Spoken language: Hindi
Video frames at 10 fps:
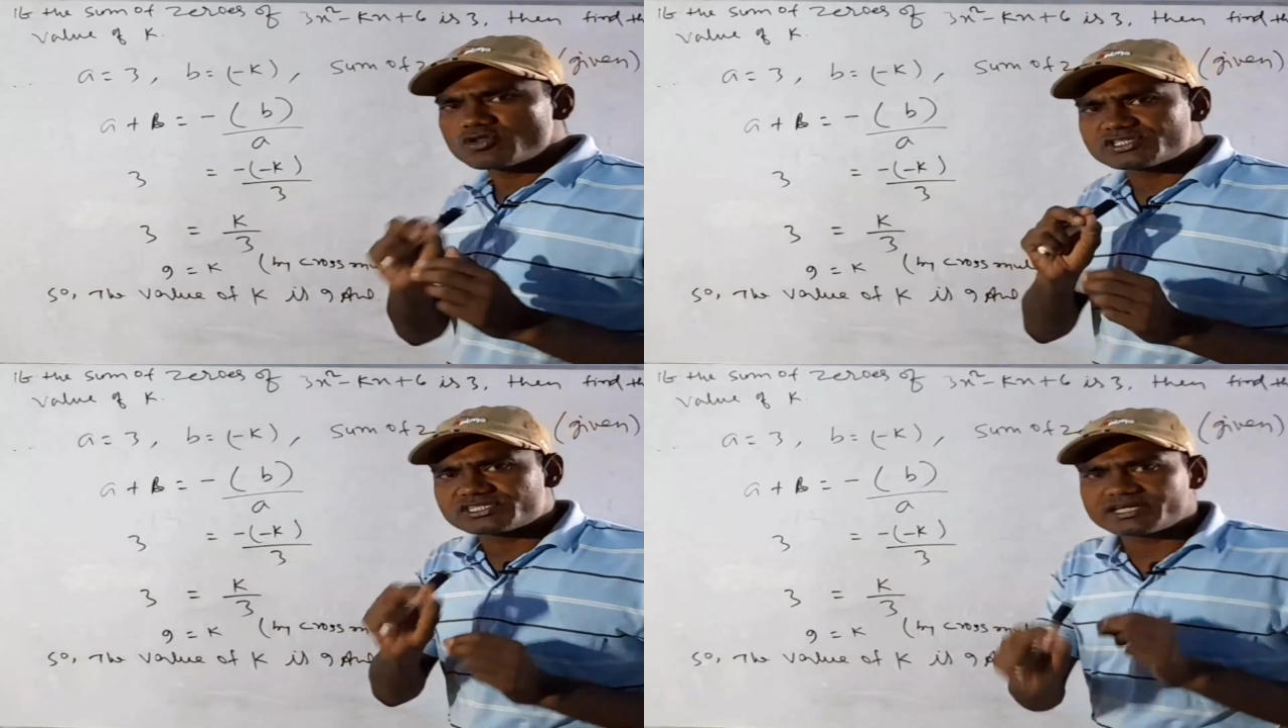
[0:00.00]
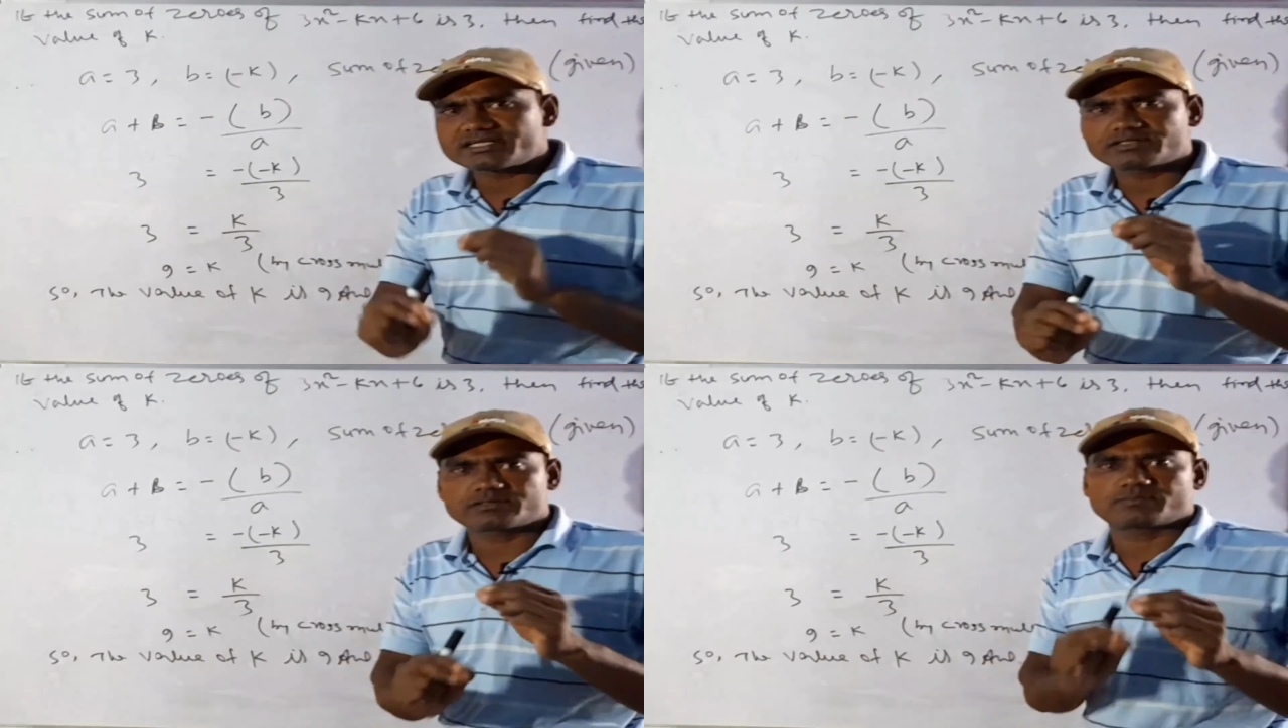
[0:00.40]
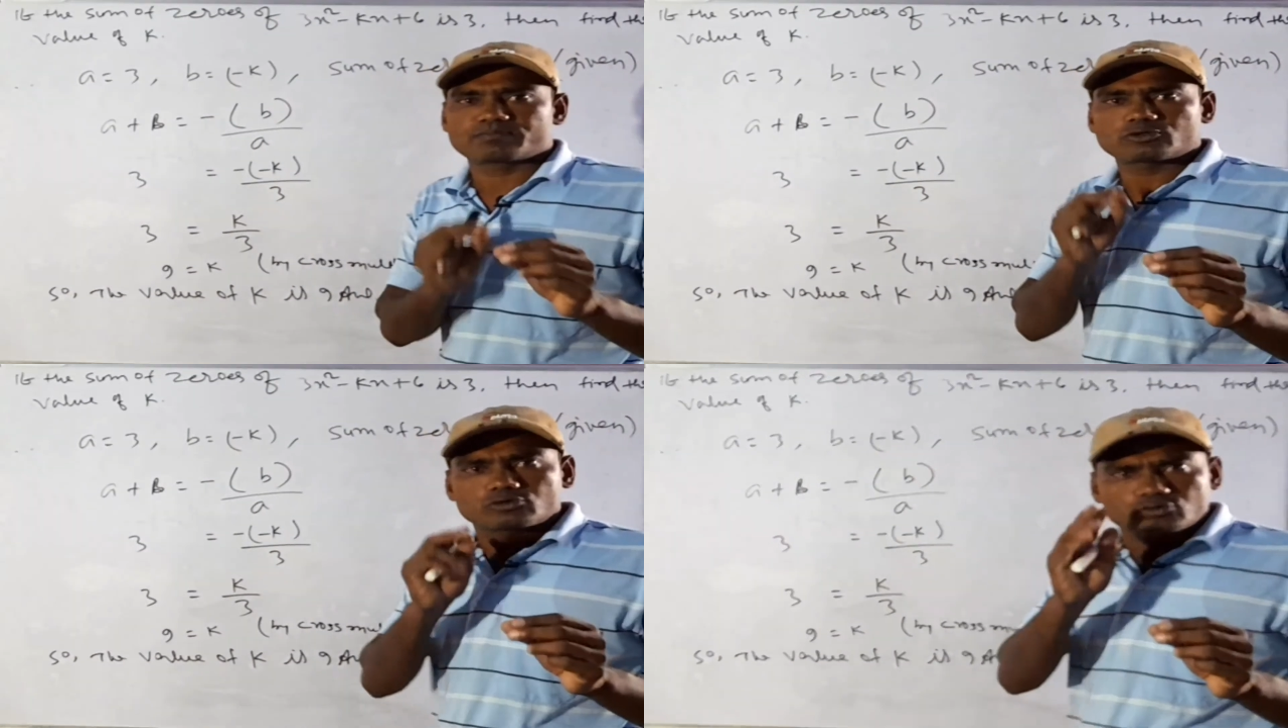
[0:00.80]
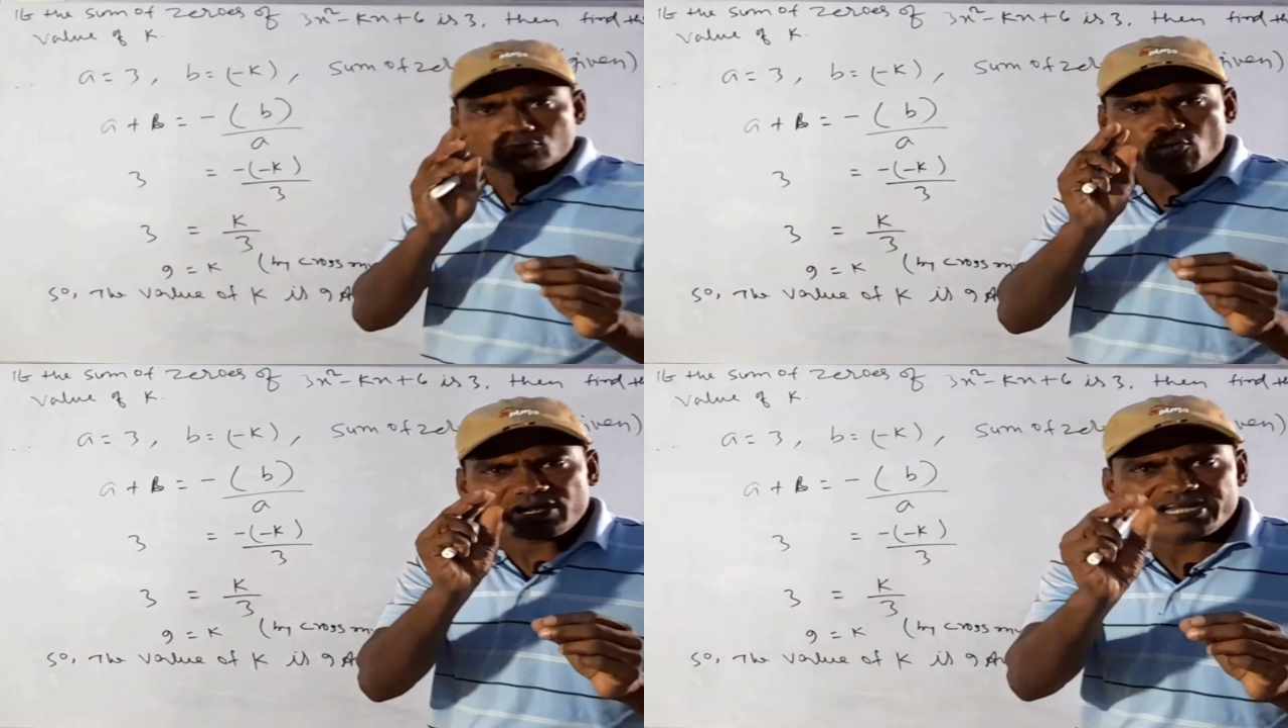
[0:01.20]
कॉन्सेप्ट
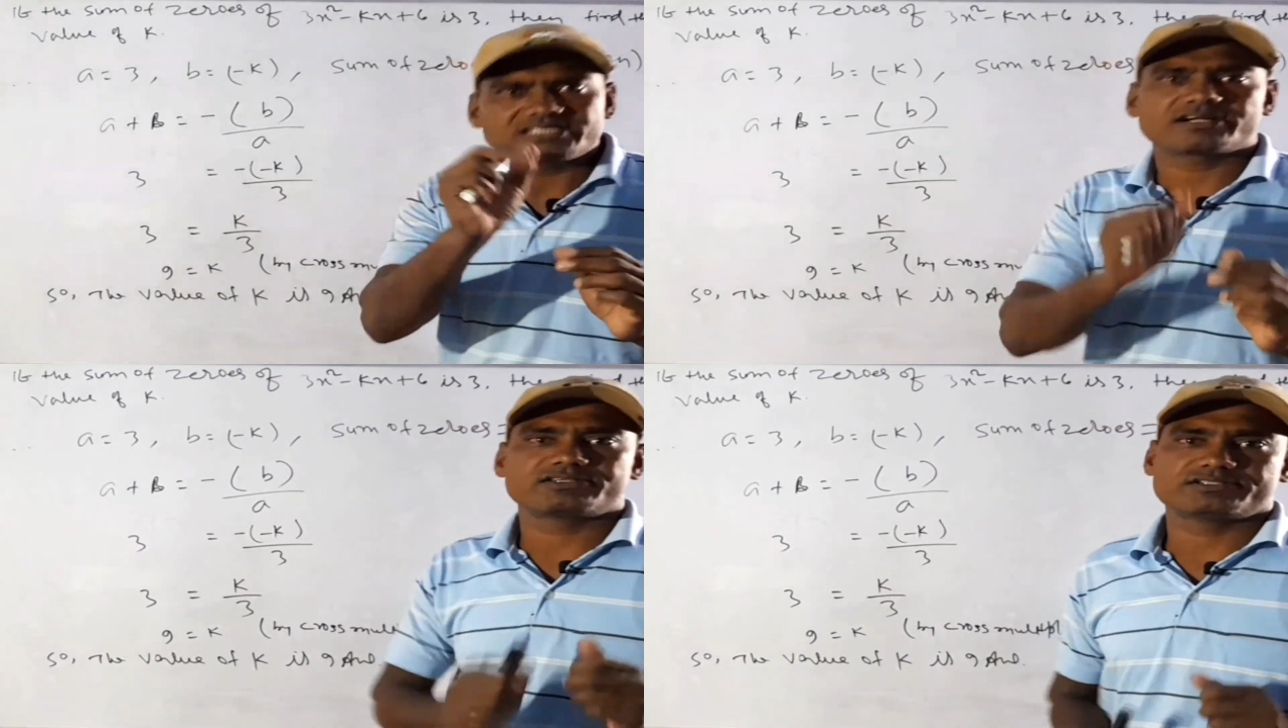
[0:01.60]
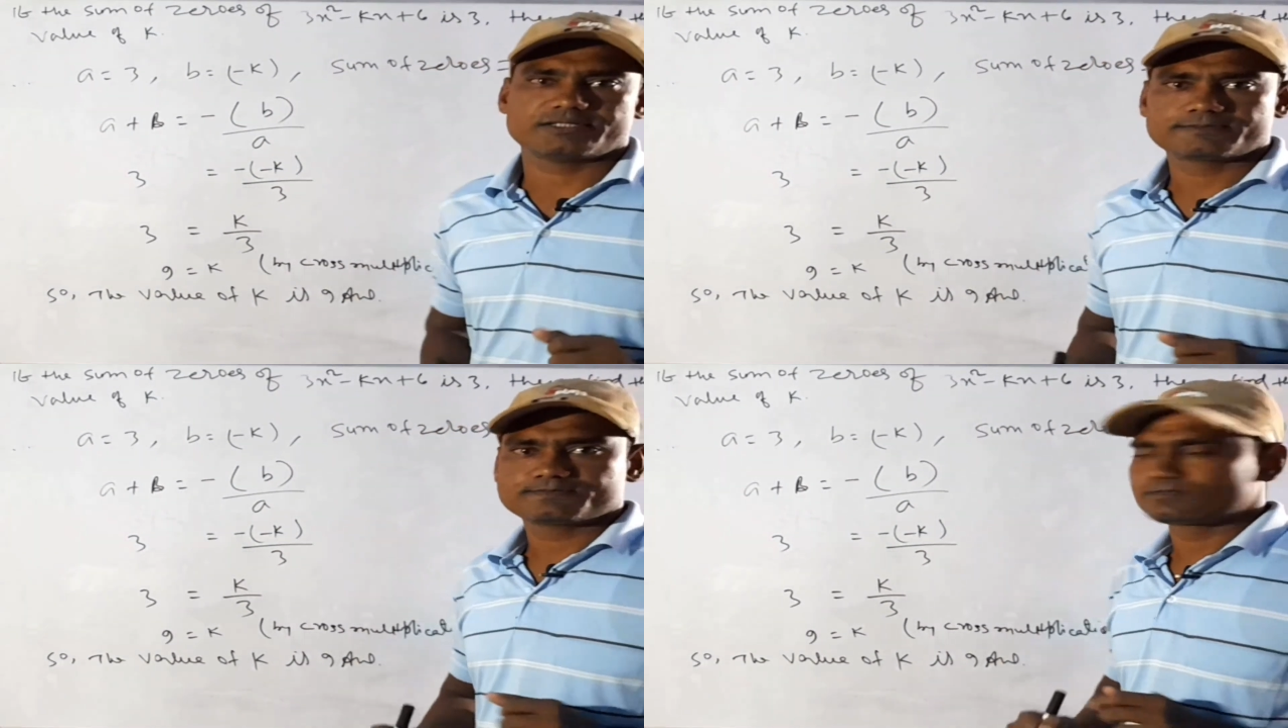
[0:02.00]
को रिलेट कर दीजिए